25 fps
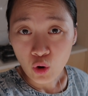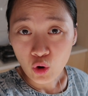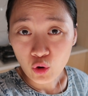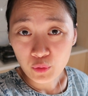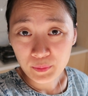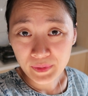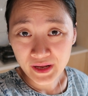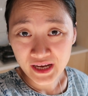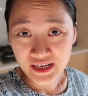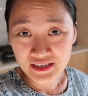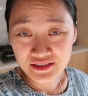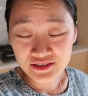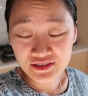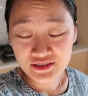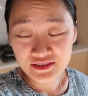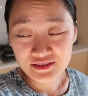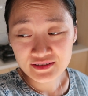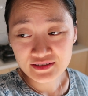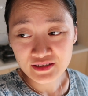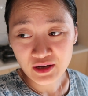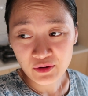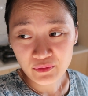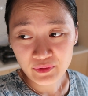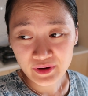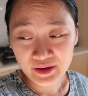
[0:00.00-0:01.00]
Hôm nay ăn trưa
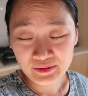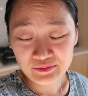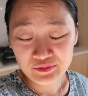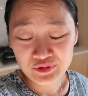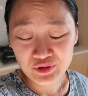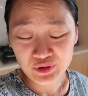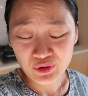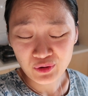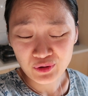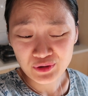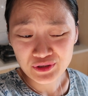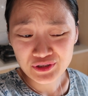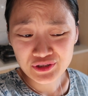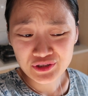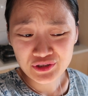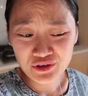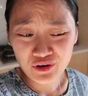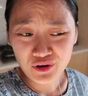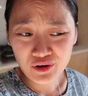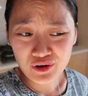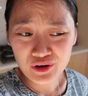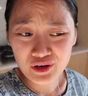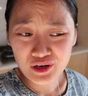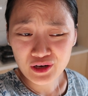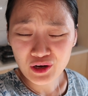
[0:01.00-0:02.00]
xong em sói
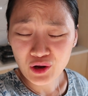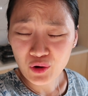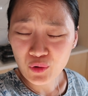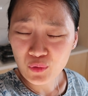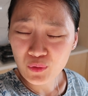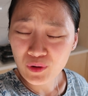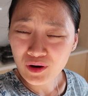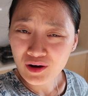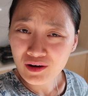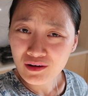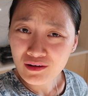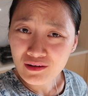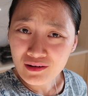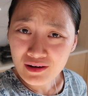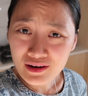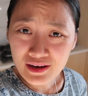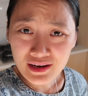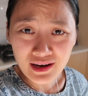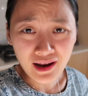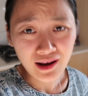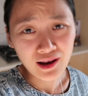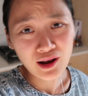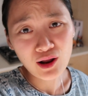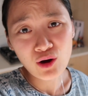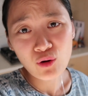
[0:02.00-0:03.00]
chơi lâu
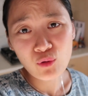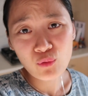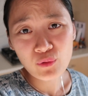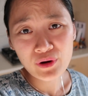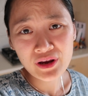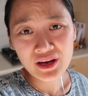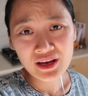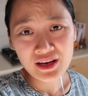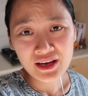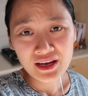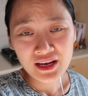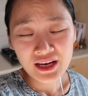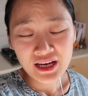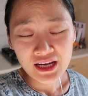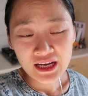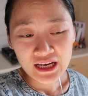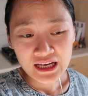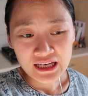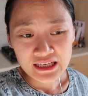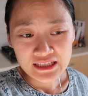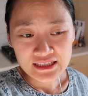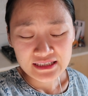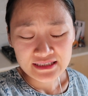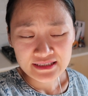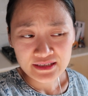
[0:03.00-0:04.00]
ơi là lâu ấy
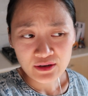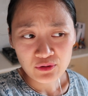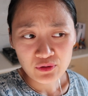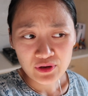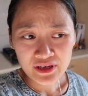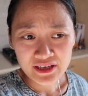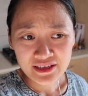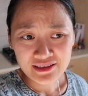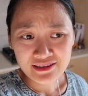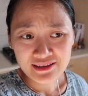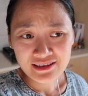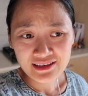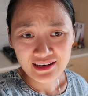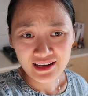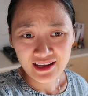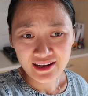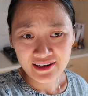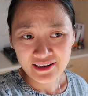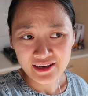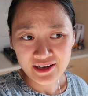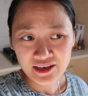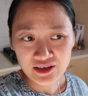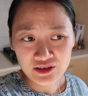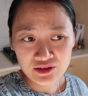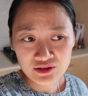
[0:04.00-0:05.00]
Thế sau đấy thì là
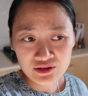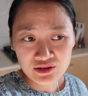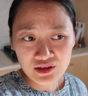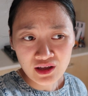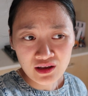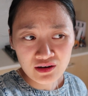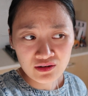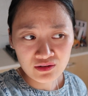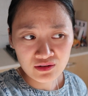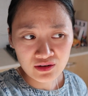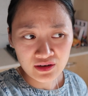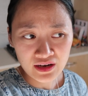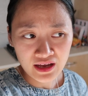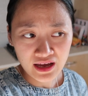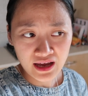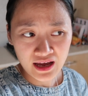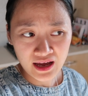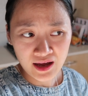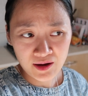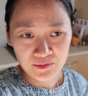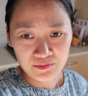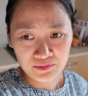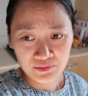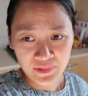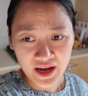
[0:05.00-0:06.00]
đến tận
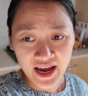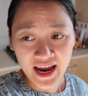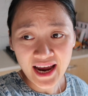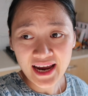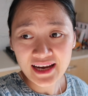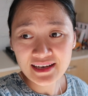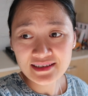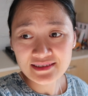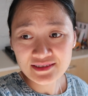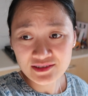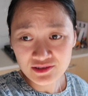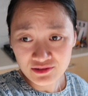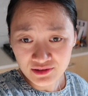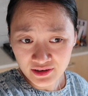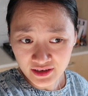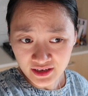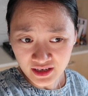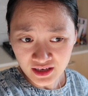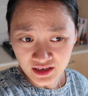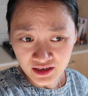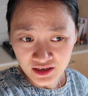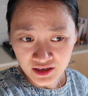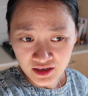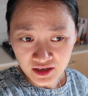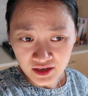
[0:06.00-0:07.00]
um, à, 2 rưỡi
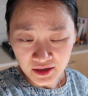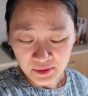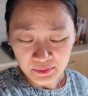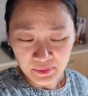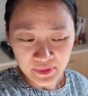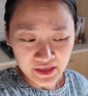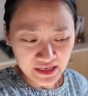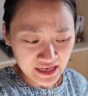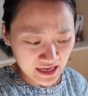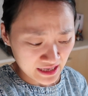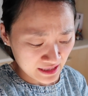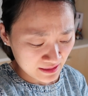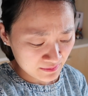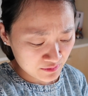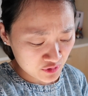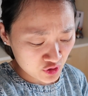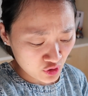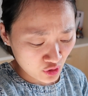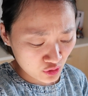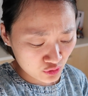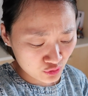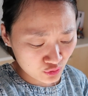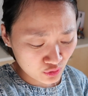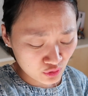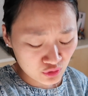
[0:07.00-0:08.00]
Mình đặt em
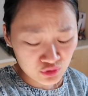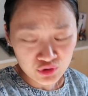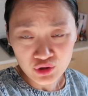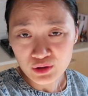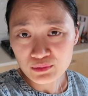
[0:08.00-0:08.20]
sói xuống